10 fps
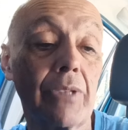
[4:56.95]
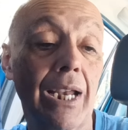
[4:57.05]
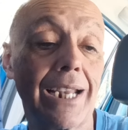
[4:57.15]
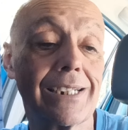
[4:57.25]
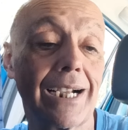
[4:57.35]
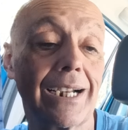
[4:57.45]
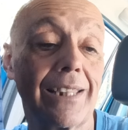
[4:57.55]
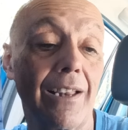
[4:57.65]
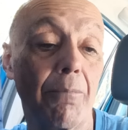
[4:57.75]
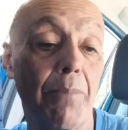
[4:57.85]
La sangre
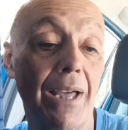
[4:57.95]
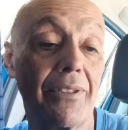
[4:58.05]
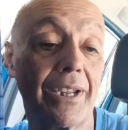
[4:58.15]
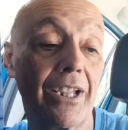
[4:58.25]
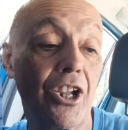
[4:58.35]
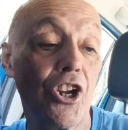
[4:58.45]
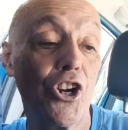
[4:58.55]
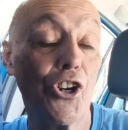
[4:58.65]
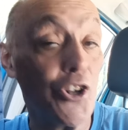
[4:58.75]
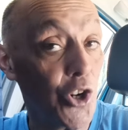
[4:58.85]
del padre,
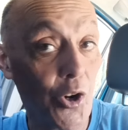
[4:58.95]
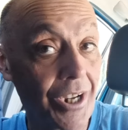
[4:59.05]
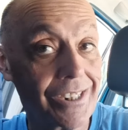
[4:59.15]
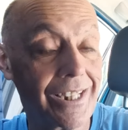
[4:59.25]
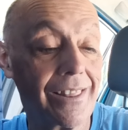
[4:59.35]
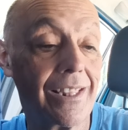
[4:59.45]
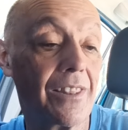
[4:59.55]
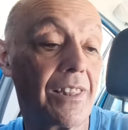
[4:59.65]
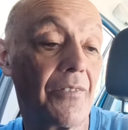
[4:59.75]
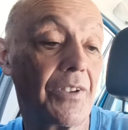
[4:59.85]
no es de
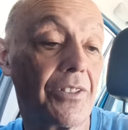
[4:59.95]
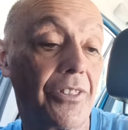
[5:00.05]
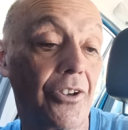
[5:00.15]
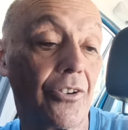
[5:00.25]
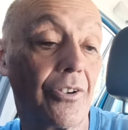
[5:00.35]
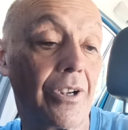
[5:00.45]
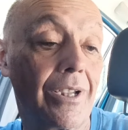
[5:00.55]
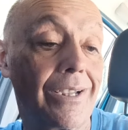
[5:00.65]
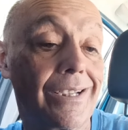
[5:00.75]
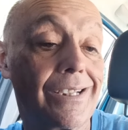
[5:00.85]
ciencia ficción
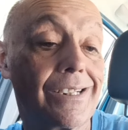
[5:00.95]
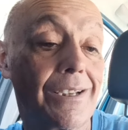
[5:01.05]
y se